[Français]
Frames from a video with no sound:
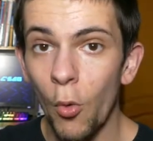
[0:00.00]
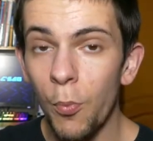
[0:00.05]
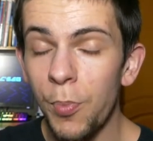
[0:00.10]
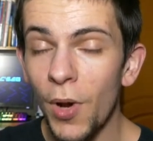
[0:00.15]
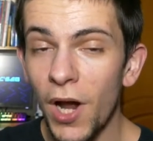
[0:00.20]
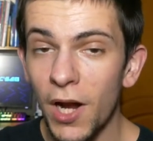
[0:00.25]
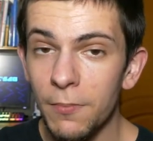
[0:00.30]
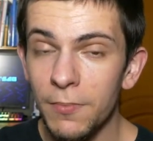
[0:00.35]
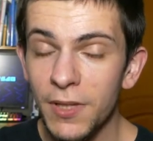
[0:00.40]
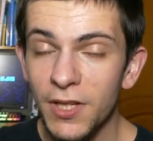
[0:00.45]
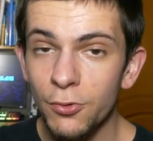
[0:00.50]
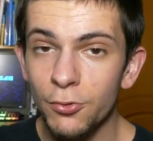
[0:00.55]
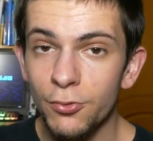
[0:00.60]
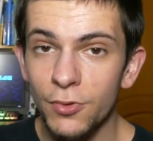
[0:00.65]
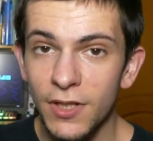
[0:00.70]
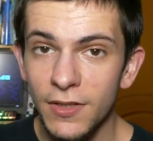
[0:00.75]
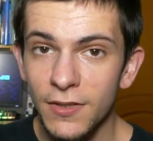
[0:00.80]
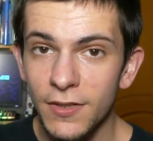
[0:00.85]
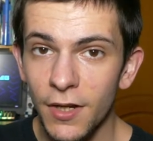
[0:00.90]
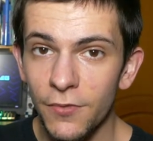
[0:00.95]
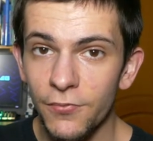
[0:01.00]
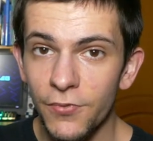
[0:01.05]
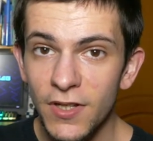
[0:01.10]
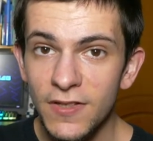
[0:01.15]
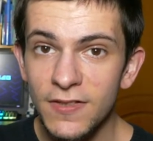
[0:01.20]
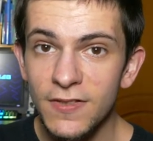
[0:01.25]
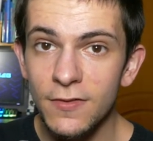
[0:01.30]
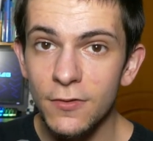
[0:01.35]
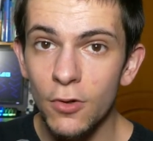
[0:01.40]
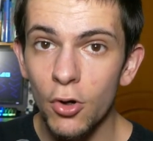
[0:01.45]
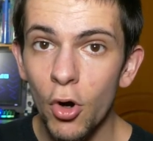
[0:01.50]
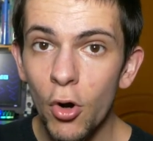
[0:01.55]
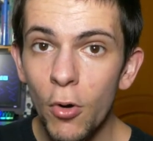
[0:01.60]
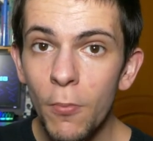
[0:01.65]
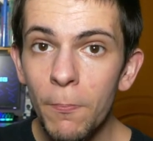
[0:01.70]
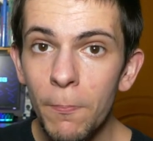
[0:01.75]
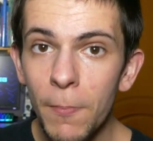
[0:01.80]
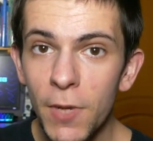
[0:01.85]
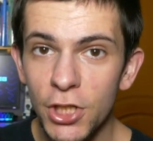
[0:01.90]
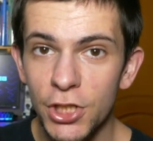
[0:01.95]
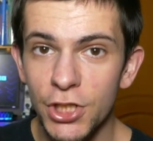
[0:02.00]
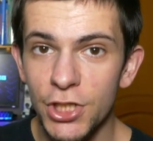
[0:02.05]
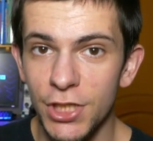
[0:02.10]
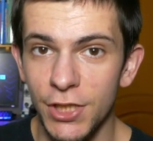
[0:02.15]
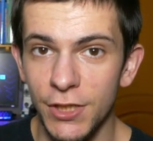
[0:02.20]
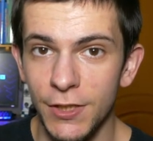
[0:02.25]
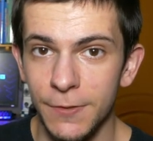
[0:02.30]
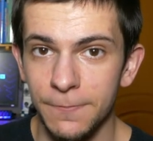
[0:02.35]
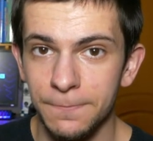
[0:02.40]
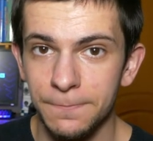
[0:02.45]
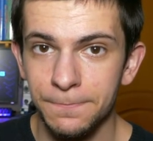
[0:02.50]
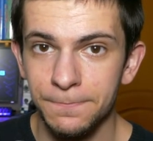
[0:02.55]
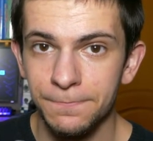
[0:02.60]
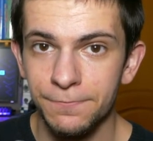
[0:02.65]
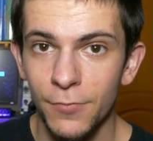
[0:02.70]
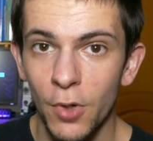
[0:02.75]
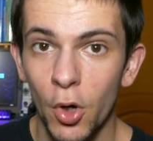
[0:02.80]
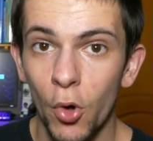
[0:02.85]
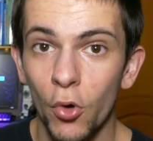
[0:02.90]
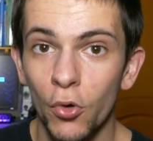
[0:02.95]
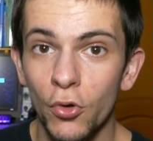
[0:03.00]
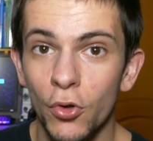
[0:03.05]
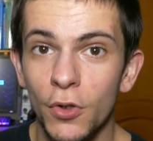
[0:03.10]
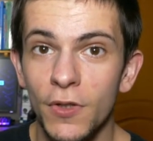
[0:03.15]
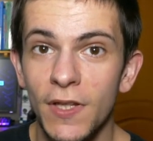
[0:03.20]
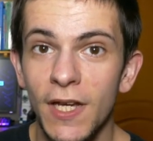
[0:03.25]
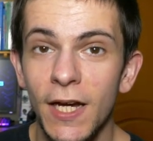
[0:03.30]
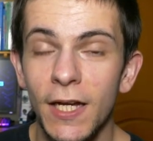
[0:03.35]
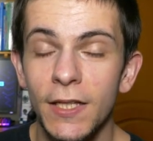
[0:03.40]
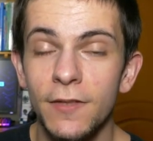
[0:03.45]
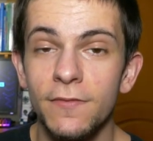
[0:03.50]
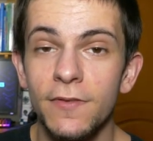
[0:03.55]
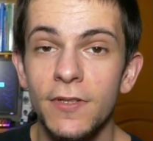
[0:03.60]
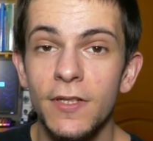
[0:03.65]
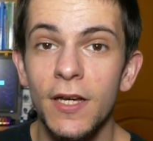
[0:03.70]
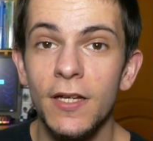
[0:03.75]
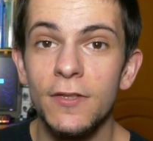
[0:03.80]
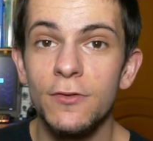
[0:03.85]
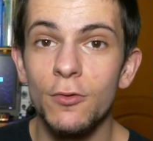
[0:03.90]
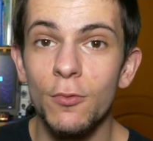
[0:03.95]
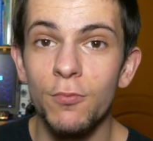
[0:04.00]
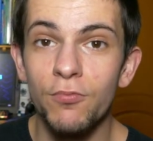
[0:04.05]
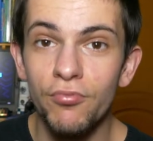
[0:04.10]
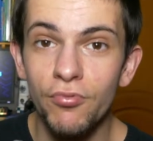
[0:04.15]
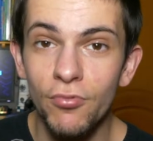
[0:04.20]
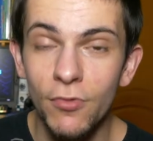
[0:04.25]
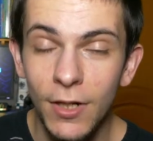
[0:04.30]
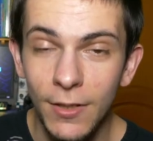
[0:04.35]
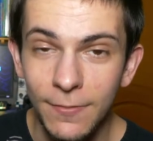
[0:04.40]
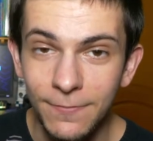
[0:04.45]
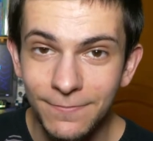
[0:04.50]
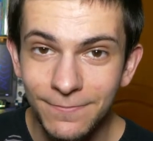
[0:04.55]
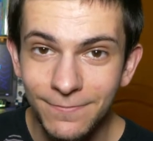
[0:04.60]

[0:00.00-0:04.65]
parle bien d'une interface homme-machine. On en est arrivé à ce point.